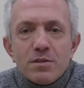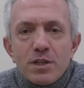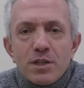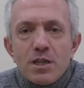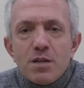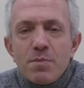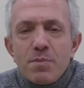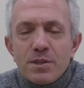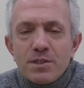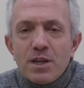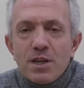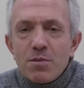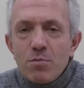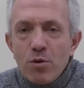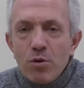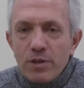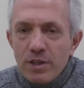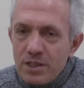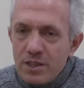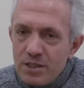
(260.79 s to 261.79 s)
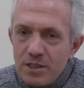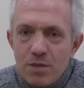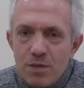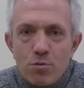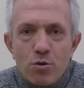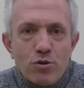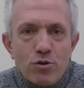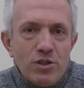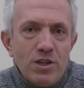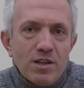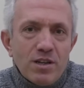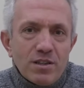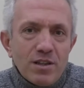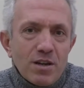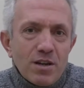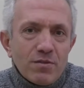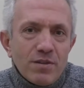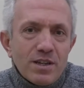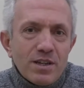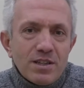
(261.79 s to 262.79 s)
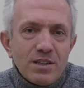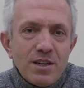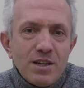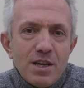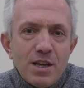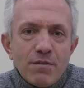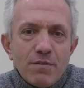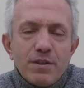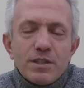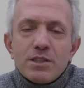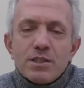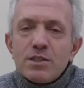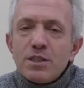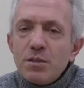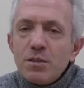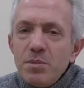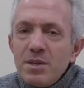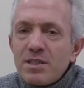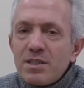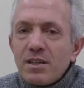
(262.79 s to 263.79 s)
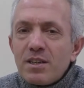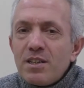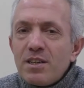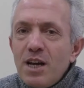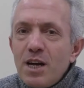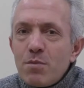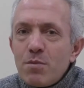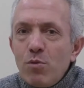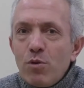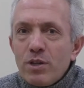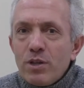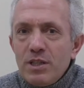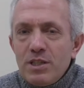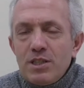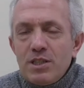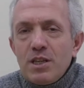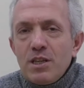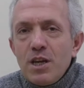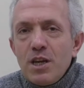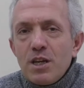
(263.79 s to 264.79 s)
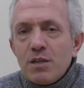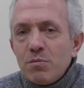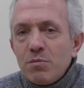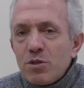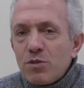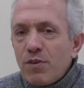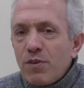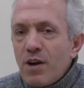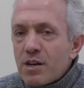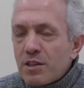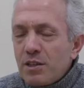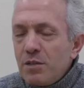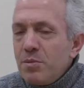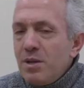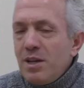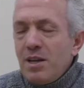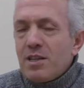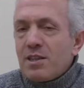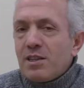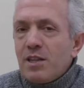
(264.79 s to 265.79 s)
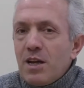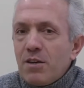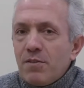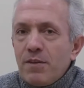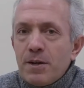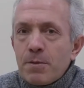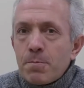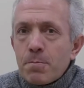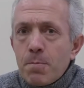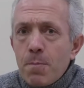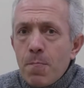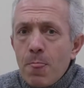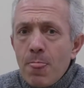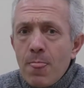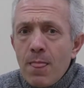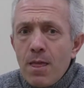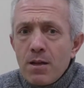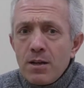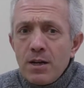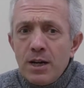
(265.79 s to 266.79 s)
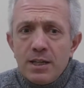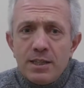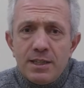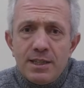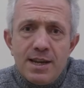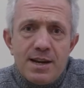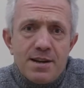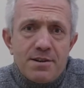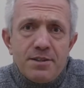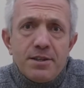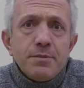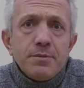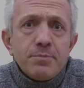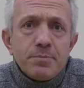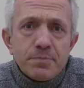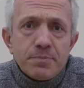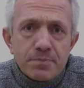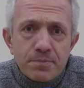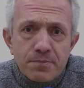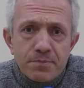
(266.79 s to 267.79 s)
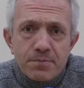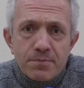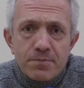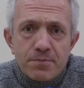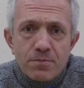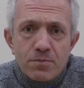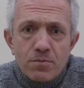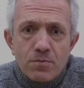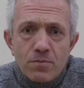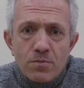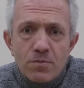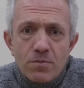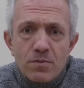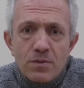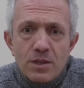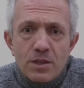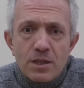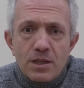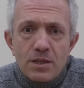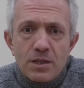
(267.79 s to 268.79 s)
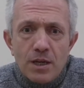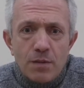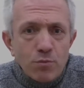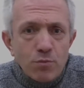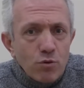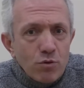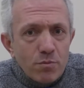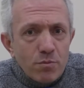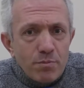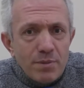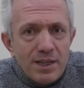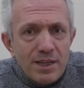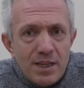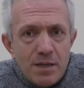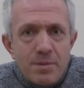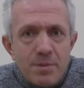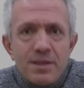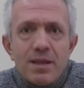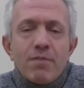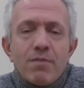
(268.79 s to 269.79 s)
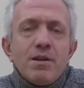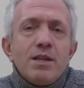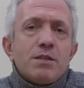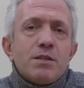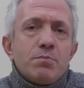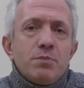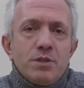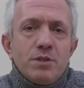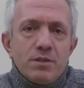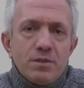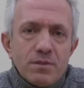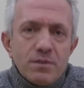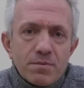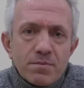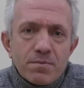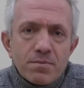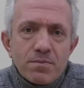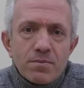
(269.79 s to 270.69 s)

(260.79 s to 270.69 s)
Yeni Pazar bölgesinde Boşnaklar var. Ve Sırbistan'ın her bölgesine yayılmış farklı milletler var. Hani nerede? Ya bu milli bir devlet midir?